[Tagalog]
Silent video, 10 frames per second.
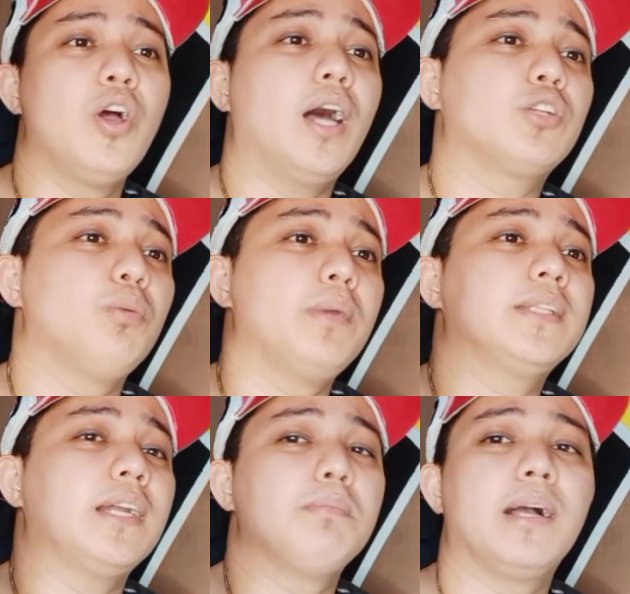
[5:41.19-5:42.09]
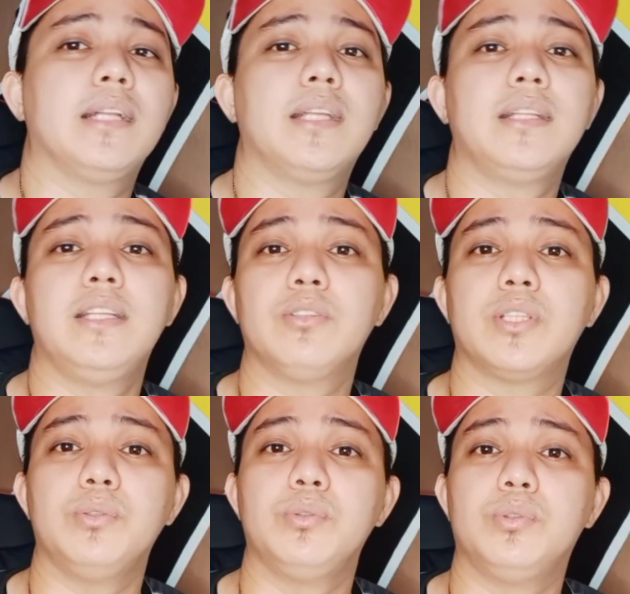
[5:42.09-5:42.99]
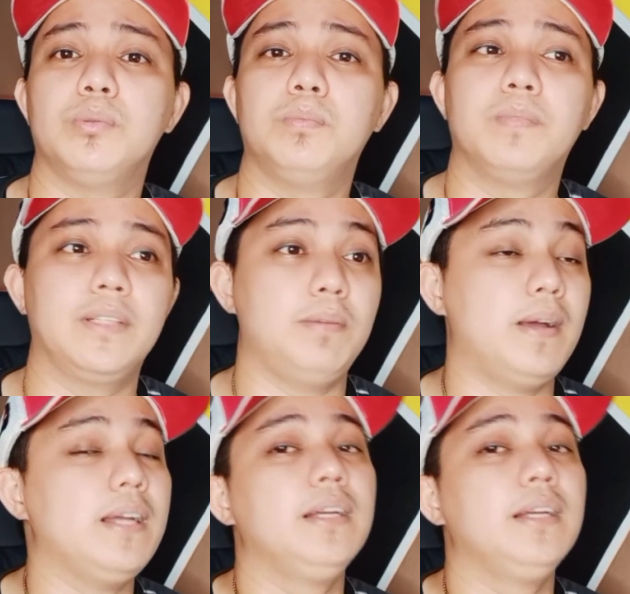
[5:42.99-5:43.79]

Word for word: at kumita ng maganda dito sa YouTube. Diba?